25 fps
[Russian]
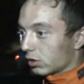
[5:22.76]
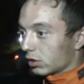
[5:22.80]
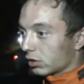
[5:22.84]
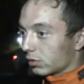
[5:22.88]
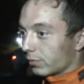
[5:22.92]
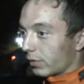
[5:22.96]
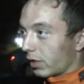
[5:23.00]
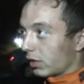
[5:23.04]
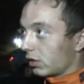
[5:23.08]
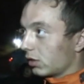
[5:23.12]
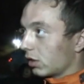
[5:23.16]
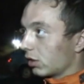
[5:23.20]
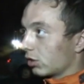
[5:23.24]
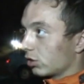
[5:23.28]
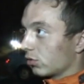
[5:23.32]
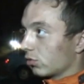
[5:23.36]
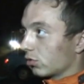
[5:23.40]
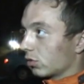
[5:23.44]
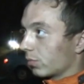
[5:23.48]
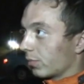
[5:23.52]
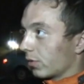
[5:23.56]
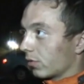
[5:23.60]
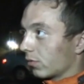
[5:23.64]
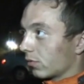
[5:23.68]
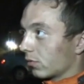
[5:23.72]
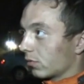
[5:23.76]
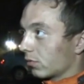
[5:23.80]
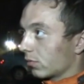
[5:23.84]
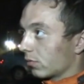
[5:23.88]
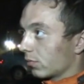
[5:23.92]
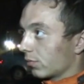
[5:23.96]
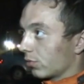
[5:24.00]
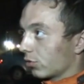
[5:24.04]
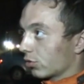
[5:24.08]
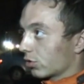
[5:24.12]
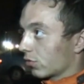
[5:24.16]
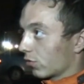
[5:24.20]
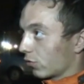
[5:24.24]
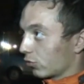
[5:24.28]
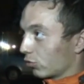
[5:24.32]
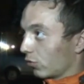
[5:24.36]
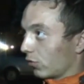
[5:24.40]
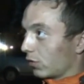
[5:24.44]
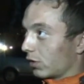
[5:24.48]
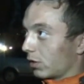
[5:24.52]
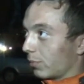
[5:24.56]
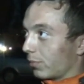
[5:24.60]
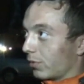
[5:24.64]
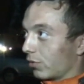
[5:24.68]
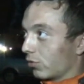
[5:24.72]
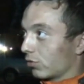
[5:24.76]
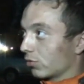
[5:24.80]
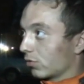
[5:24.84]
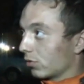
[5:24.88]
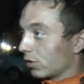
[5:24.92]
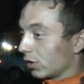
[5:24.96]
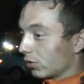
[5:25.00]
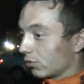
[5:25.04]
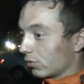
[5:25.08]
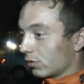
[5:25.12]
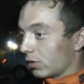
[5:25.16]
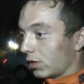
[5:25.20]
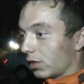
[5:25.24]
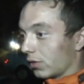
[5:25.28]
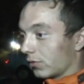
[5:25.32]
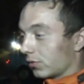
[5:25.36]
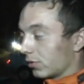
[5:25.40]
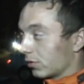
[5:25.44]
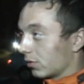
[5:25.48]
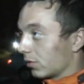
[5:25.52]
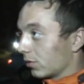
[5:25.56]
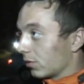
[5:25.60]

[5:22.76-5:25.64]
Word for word: тормозить даже не успел хвостовой руль цепил сюда-сюда и все.